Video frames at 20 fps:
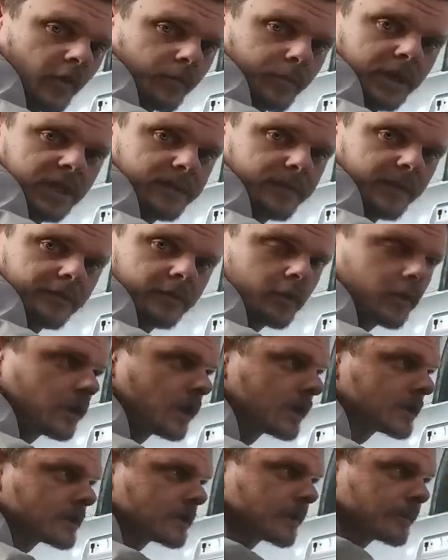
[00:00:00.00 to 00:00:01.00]
в принципе, все
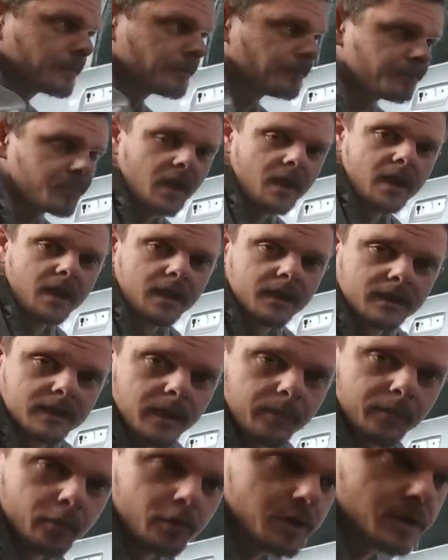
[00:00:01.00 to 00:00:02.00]
классно.
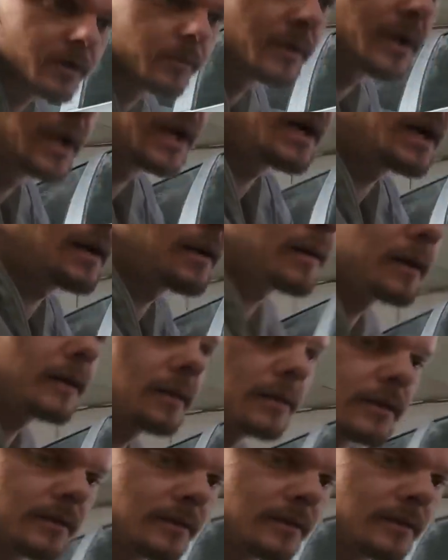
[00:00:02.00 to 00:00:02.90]
Допустим, для